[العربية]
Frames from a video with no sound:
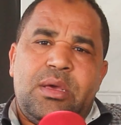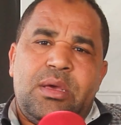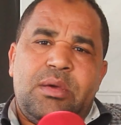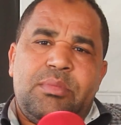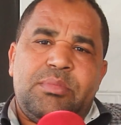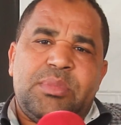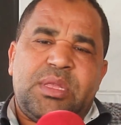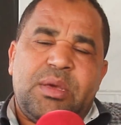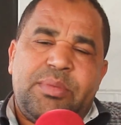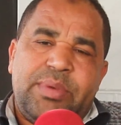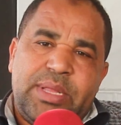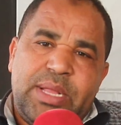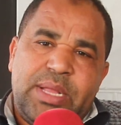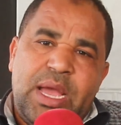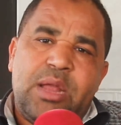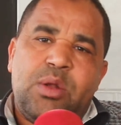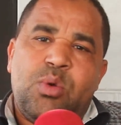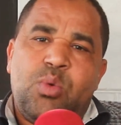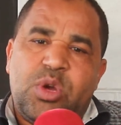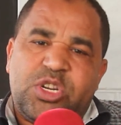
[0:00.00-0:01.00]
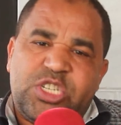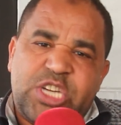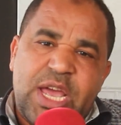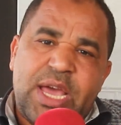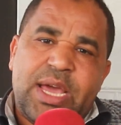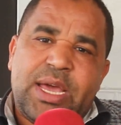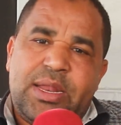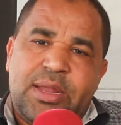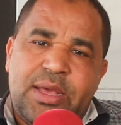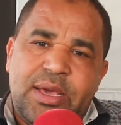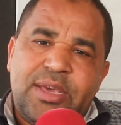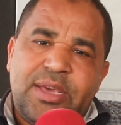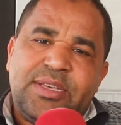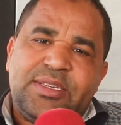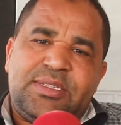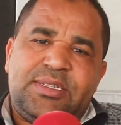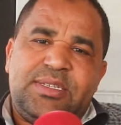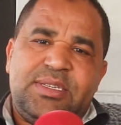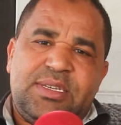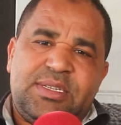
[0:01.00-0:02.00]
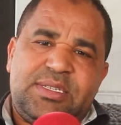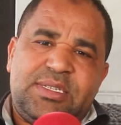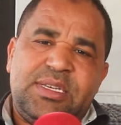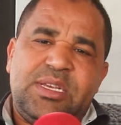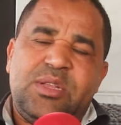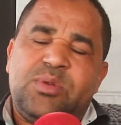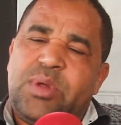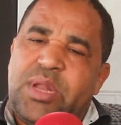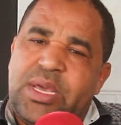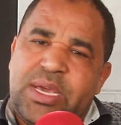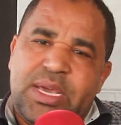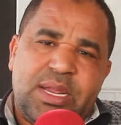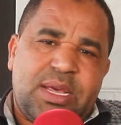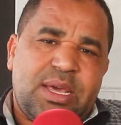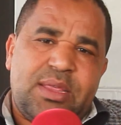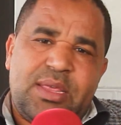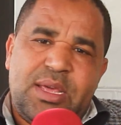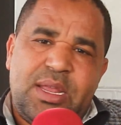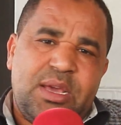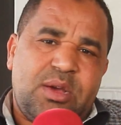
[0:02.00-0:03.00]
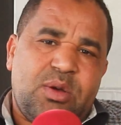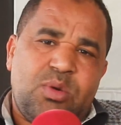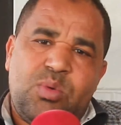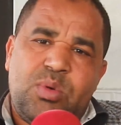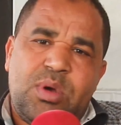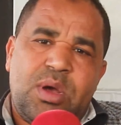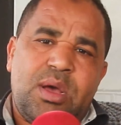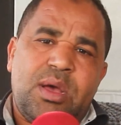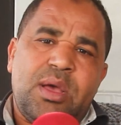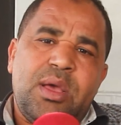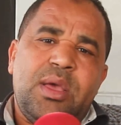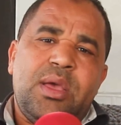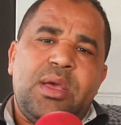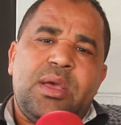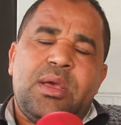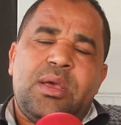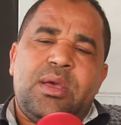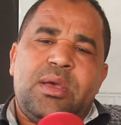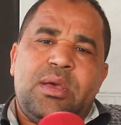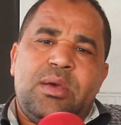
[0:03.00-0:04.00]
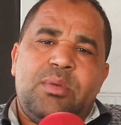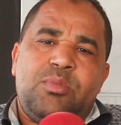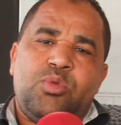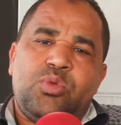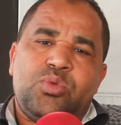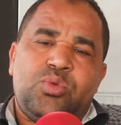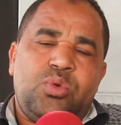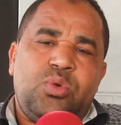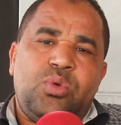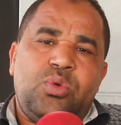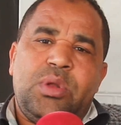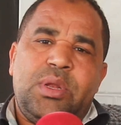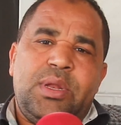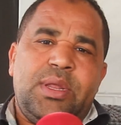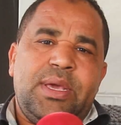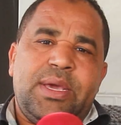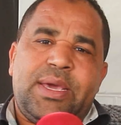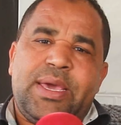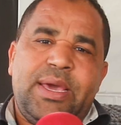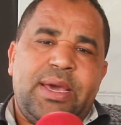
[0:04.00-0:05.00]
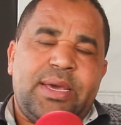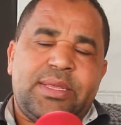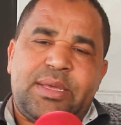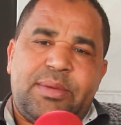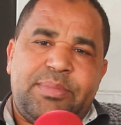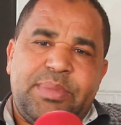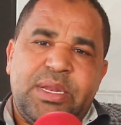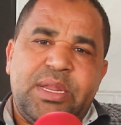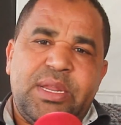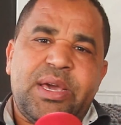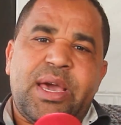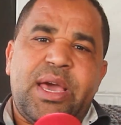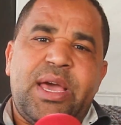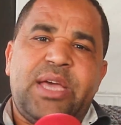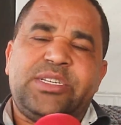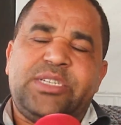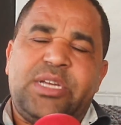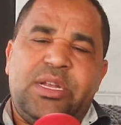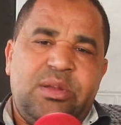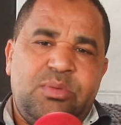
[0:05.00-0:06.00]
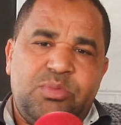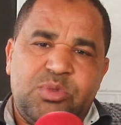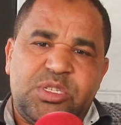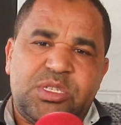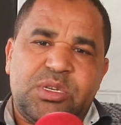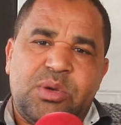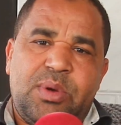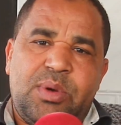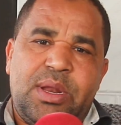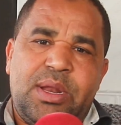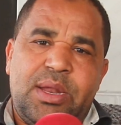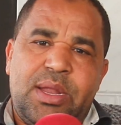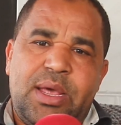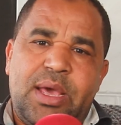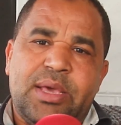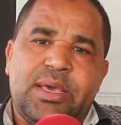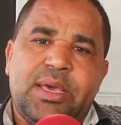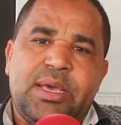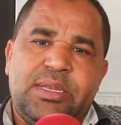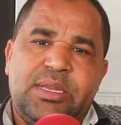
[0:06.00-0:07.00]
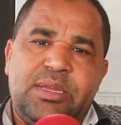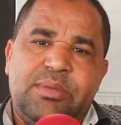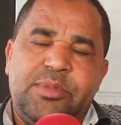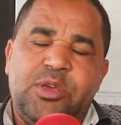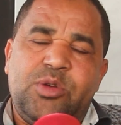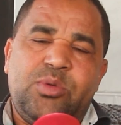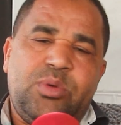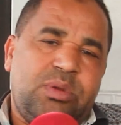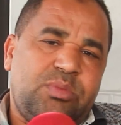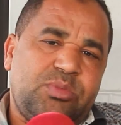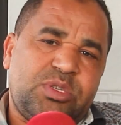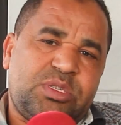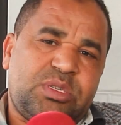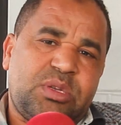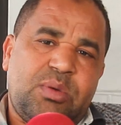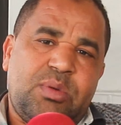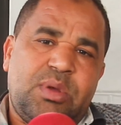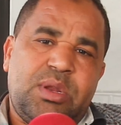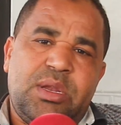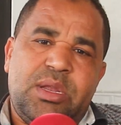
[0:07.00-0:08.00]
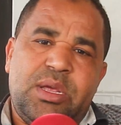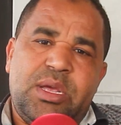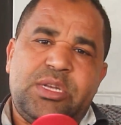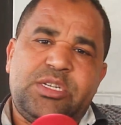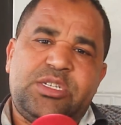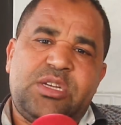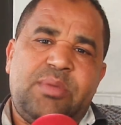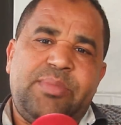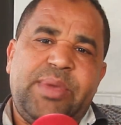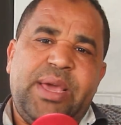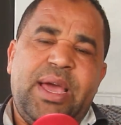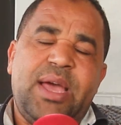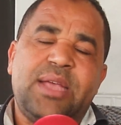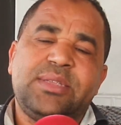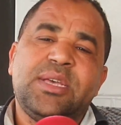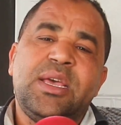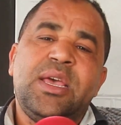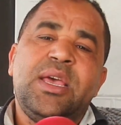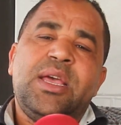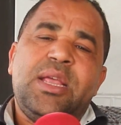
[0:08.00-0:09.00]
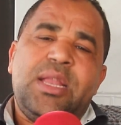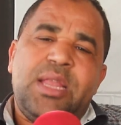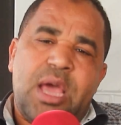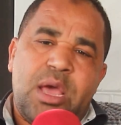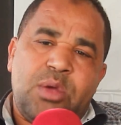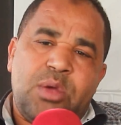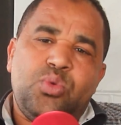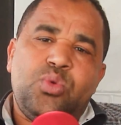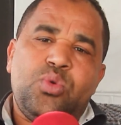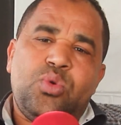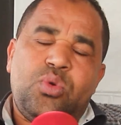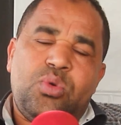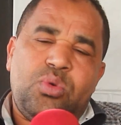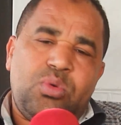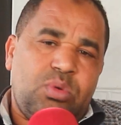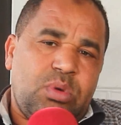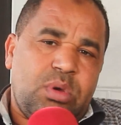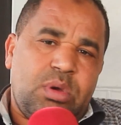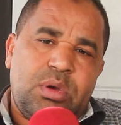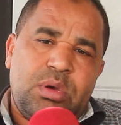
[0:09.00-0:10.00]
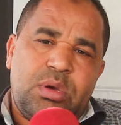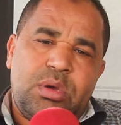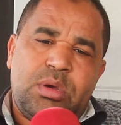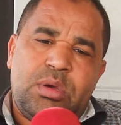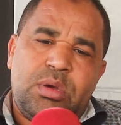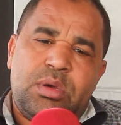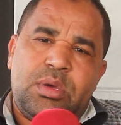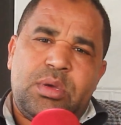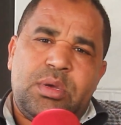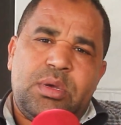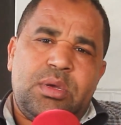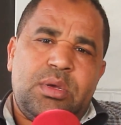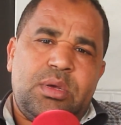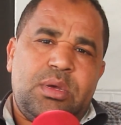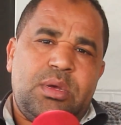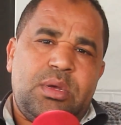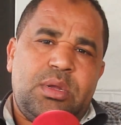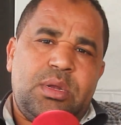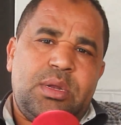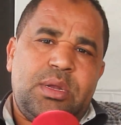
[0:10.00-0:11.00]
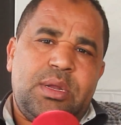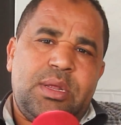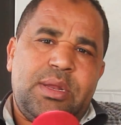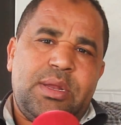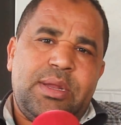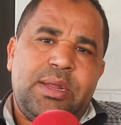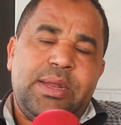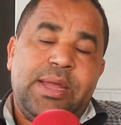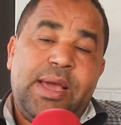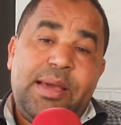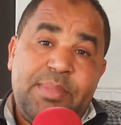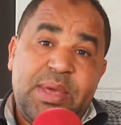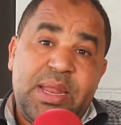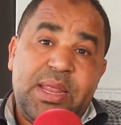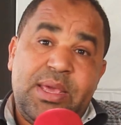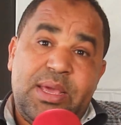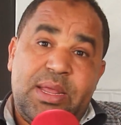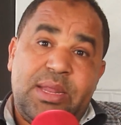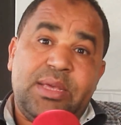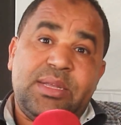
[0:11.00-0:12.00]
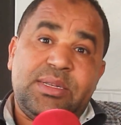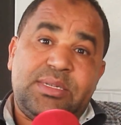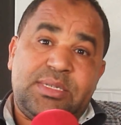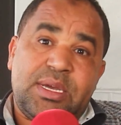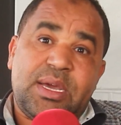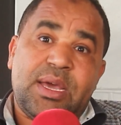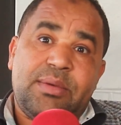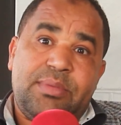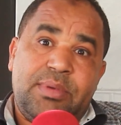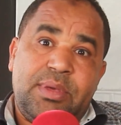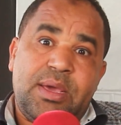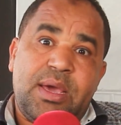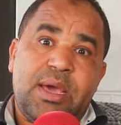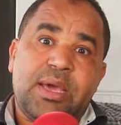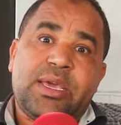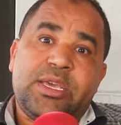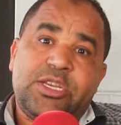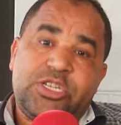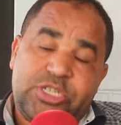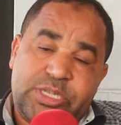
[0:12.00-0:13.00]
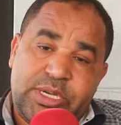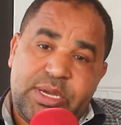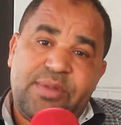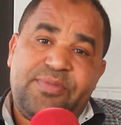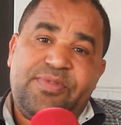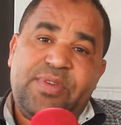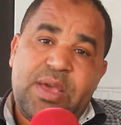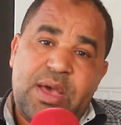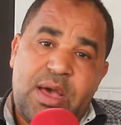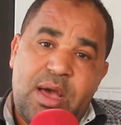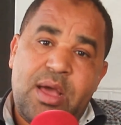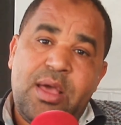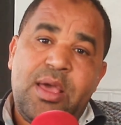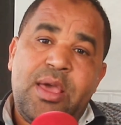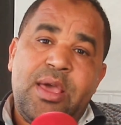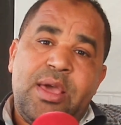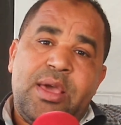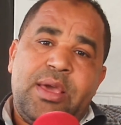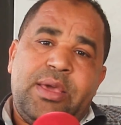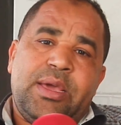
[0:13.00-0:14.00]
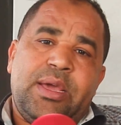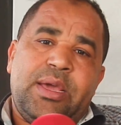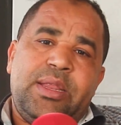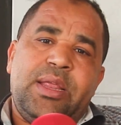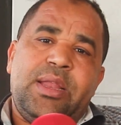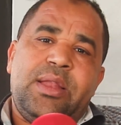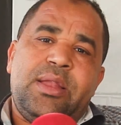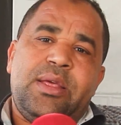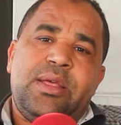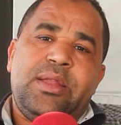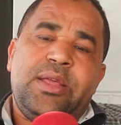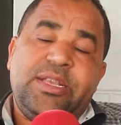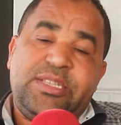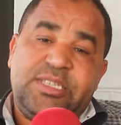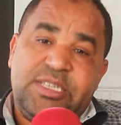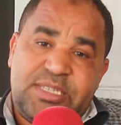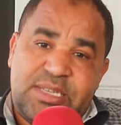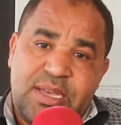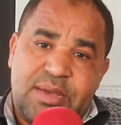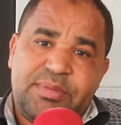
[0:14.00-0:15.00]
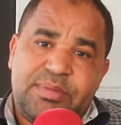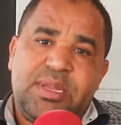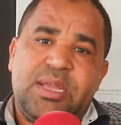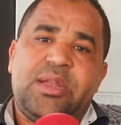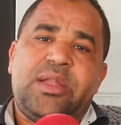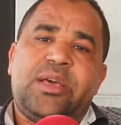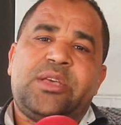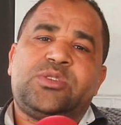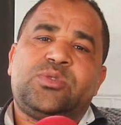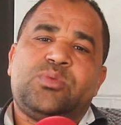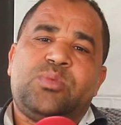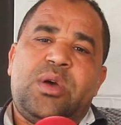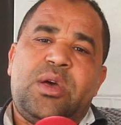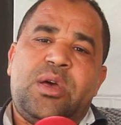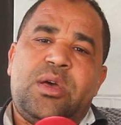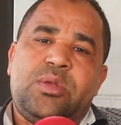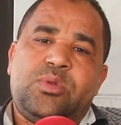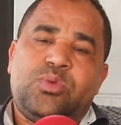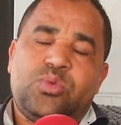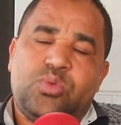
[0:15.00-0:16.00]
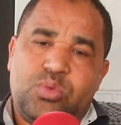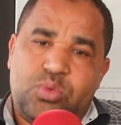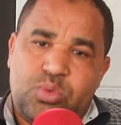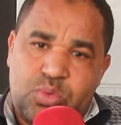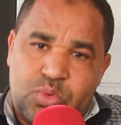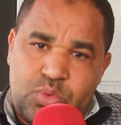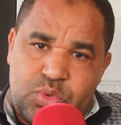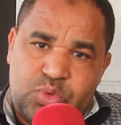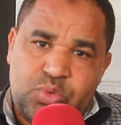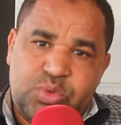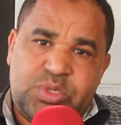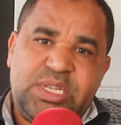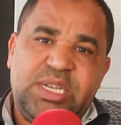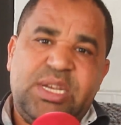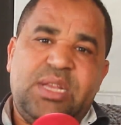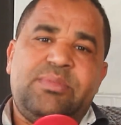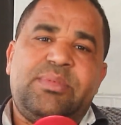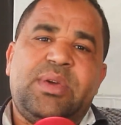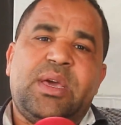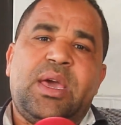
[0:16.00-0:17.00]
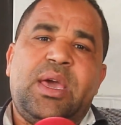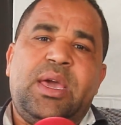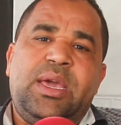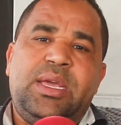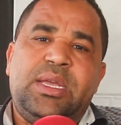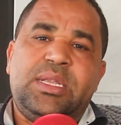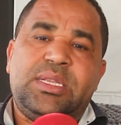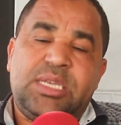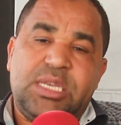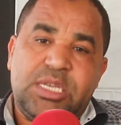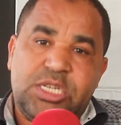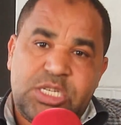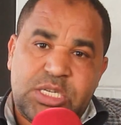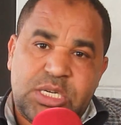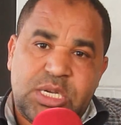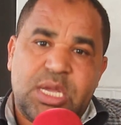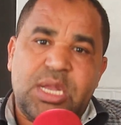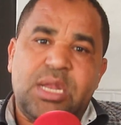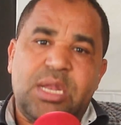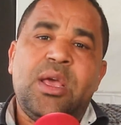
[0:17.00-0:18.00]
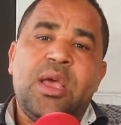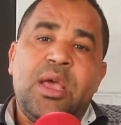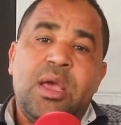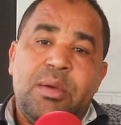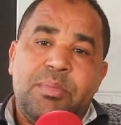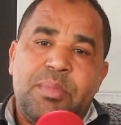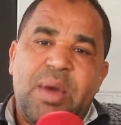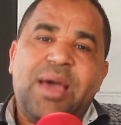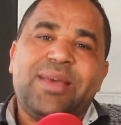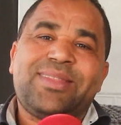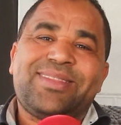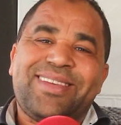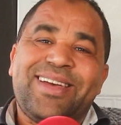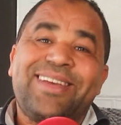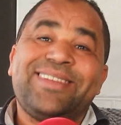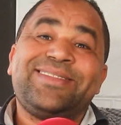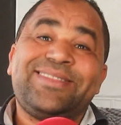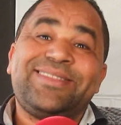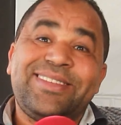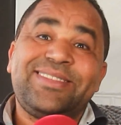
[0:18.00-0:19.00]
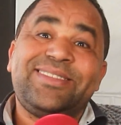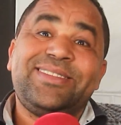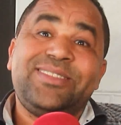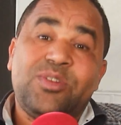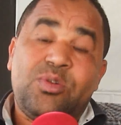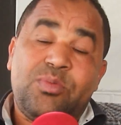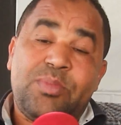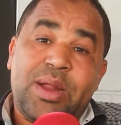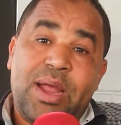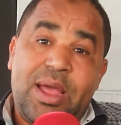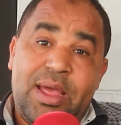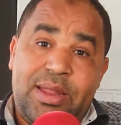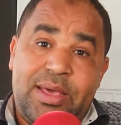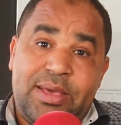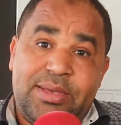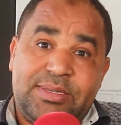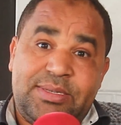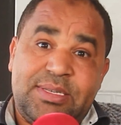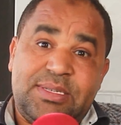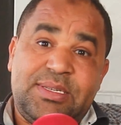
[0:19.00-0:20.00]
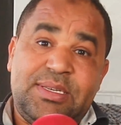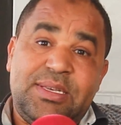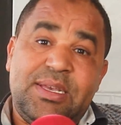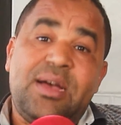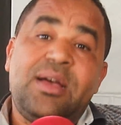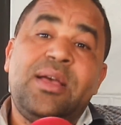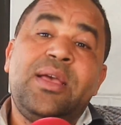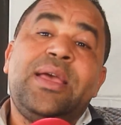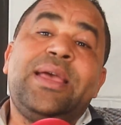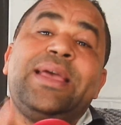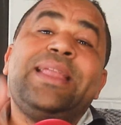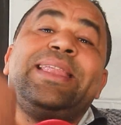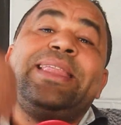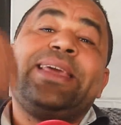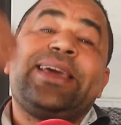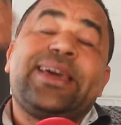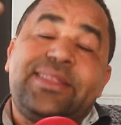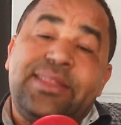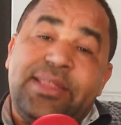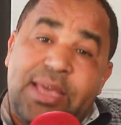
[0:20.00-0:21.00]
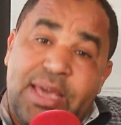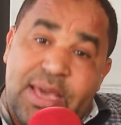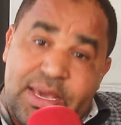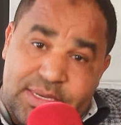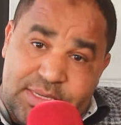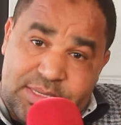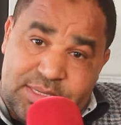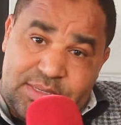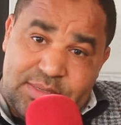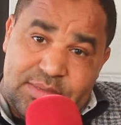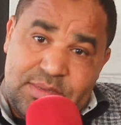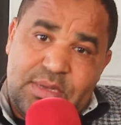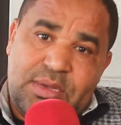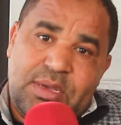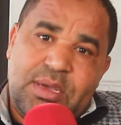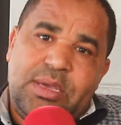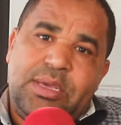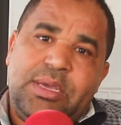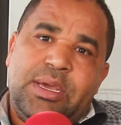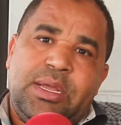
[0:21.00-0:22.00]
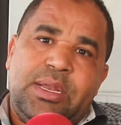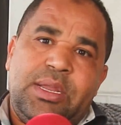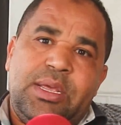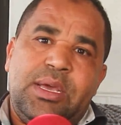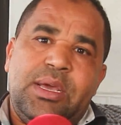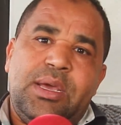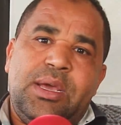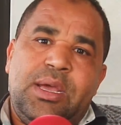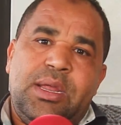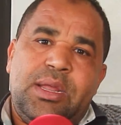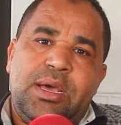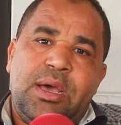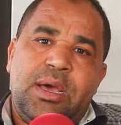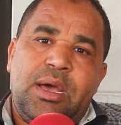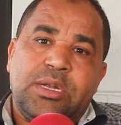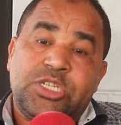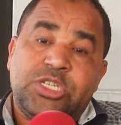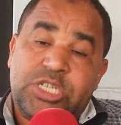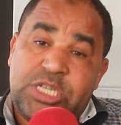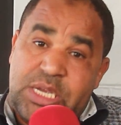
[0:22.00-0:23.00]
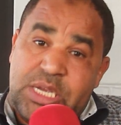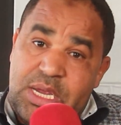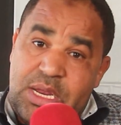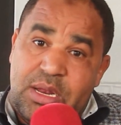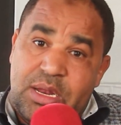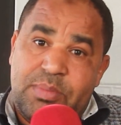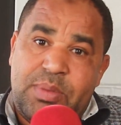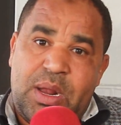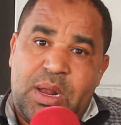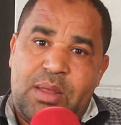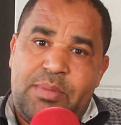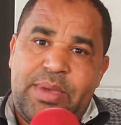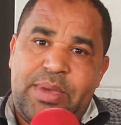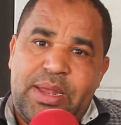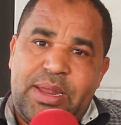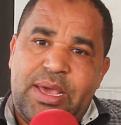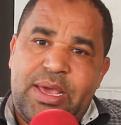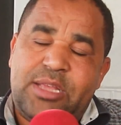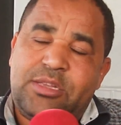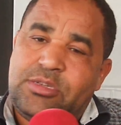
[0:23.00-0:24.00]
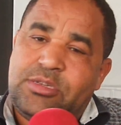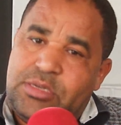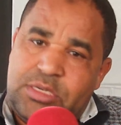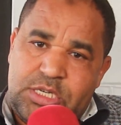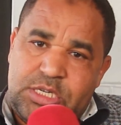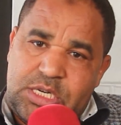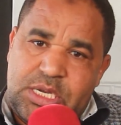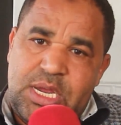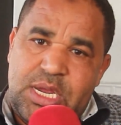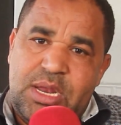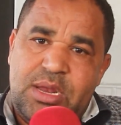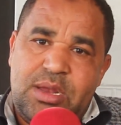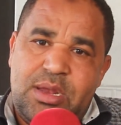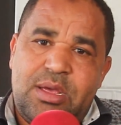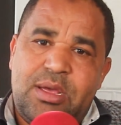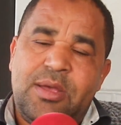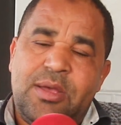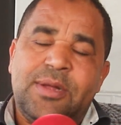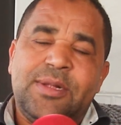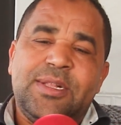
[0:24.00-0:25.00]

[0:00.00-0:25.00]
من طبيعه الحال هو شاغل السياسيين ولكن كذلك هو آه، موضوع اللي كيحظى بالنقاش على المستوى الاكاديمي وعلى مستوى الجامعات لانه آه، العمليه الانتخابيه كيشكل فيها يعني الاحتساب ديال الاصوات وتوزيع المقاعد كيشكل محطه اساسيه ومرحله اساسيه اللي كتنعكس يعني على تشكيل البرلمانات تشكيل